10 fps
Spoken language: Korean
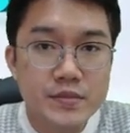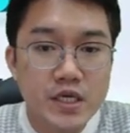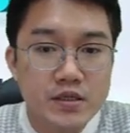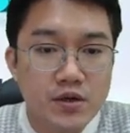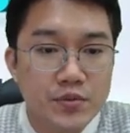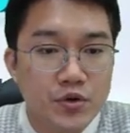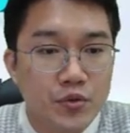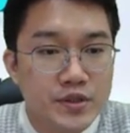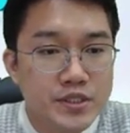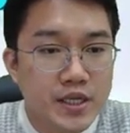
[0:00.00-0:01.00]
자 그러면
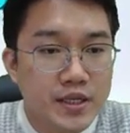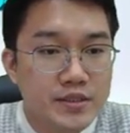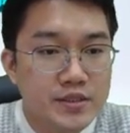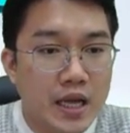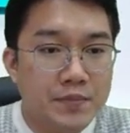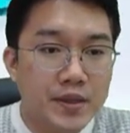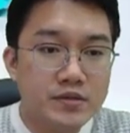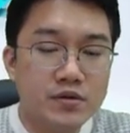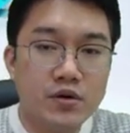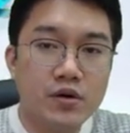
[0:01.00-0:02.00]
이번 시간에는
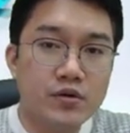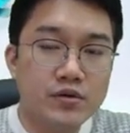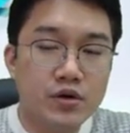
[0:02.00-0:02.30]
앞에서